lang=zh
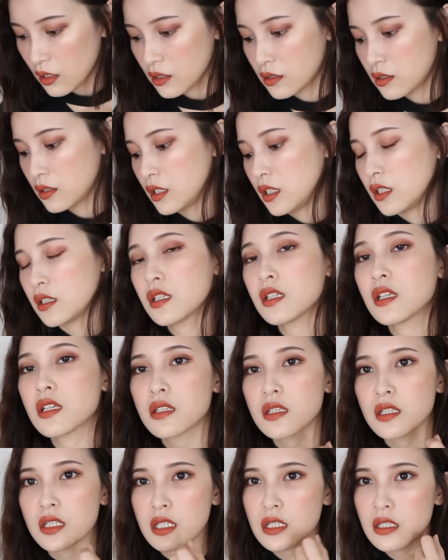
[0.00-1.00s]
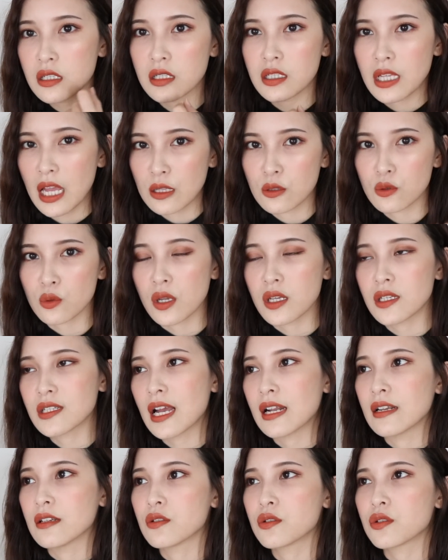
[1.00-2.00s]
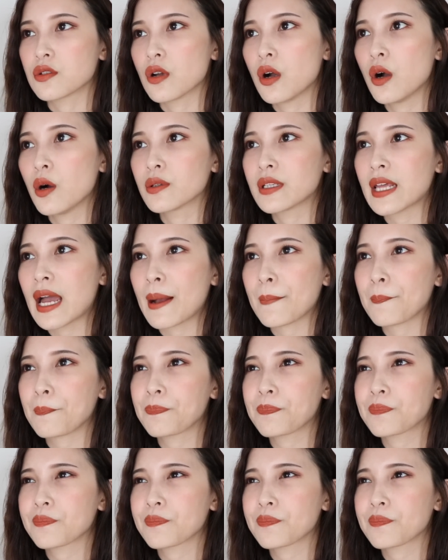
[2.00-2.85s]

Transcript: 可是你真的实际试在嘴上的时候，它。